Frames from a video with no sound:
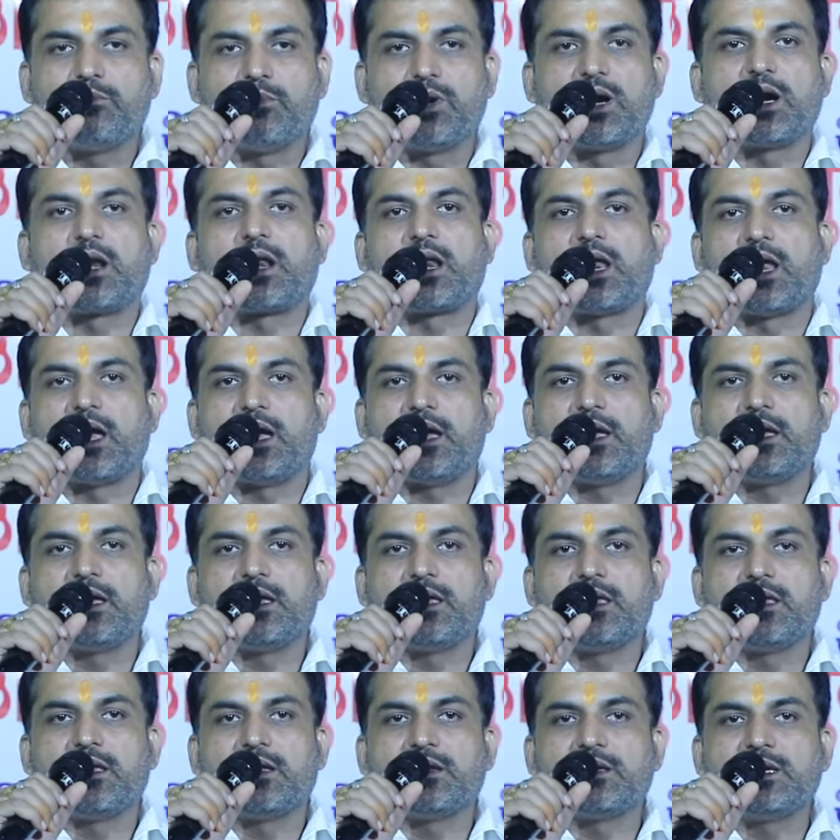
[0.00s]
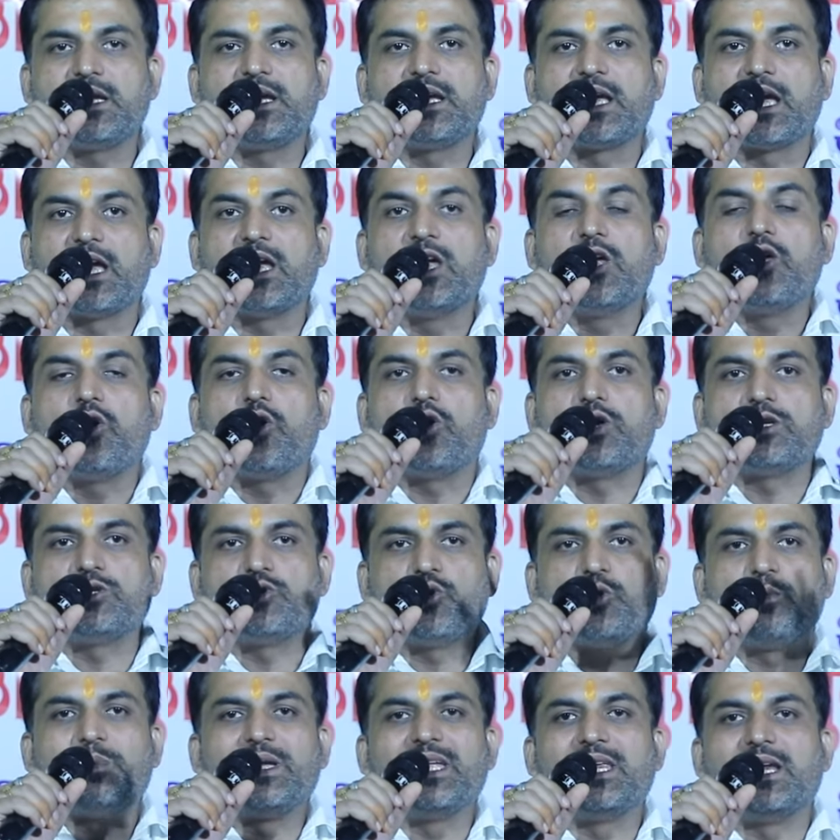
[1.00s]
बढ़ रहा है ठीक है और
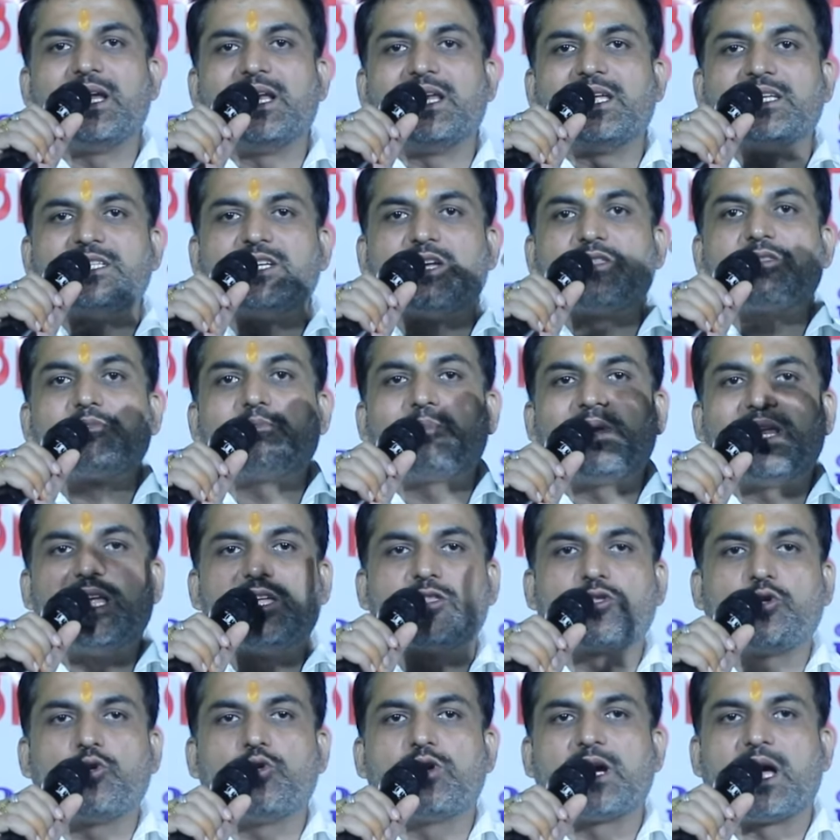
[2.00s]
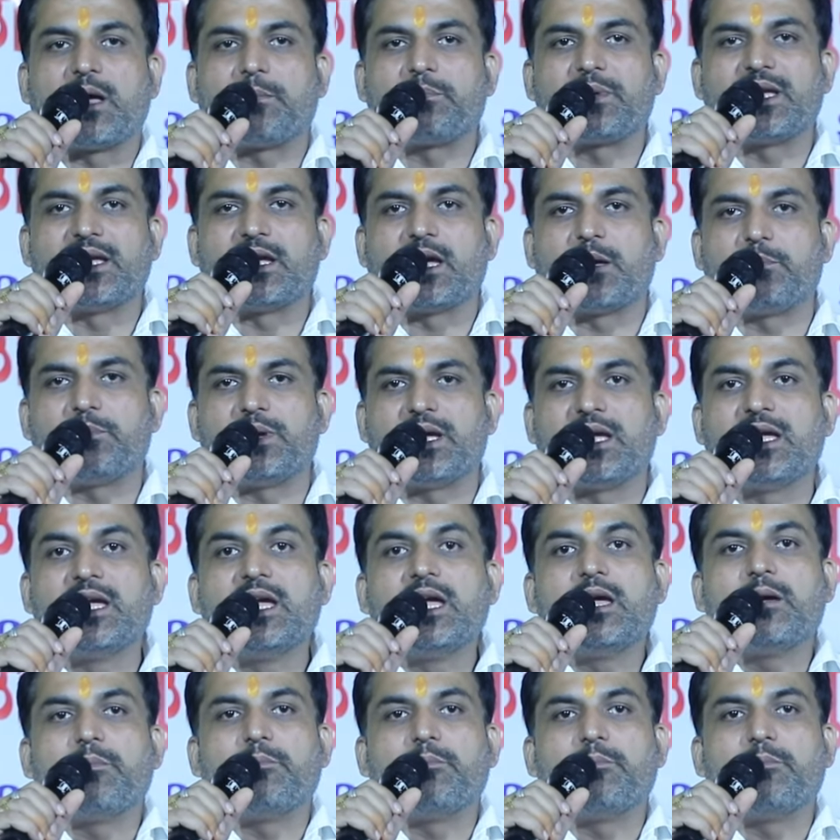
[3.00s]
जो भी रिलीजियस प्लेस होगा आपके यहाँ पे